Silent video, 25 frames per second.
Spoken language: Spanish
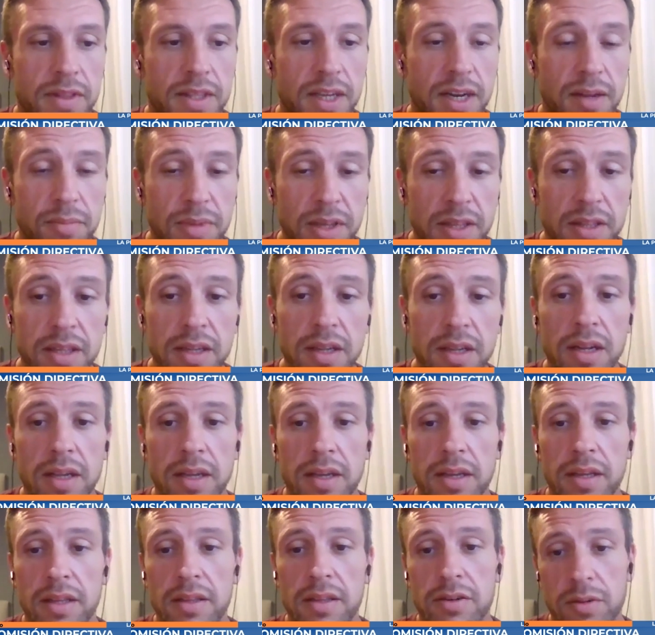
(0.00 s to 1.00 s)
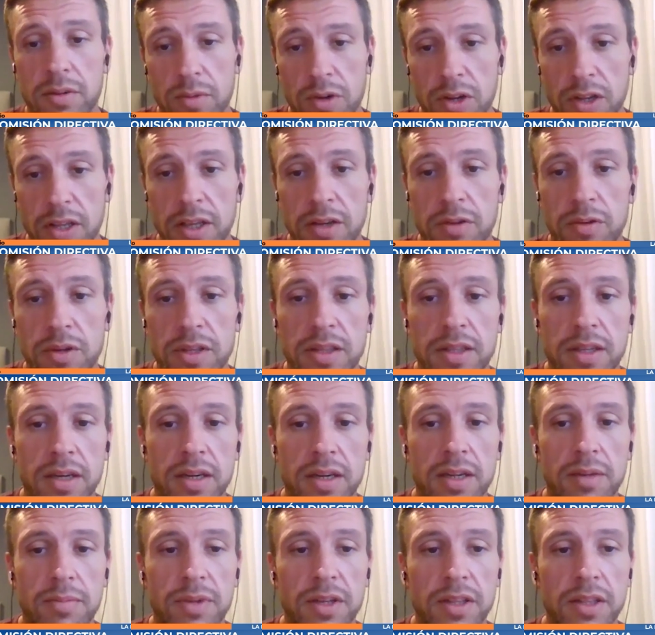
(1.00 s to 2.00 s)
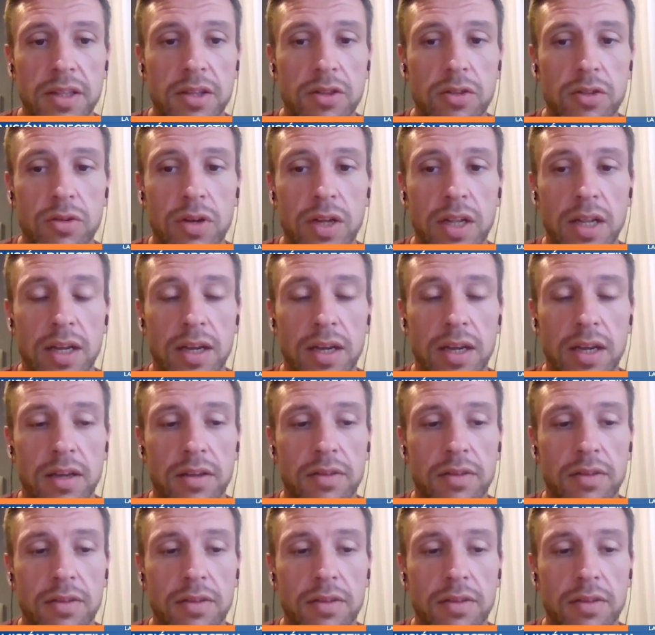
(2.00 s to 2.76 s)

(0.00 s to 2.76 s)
transmitirle, eh, como le digo, internamente todas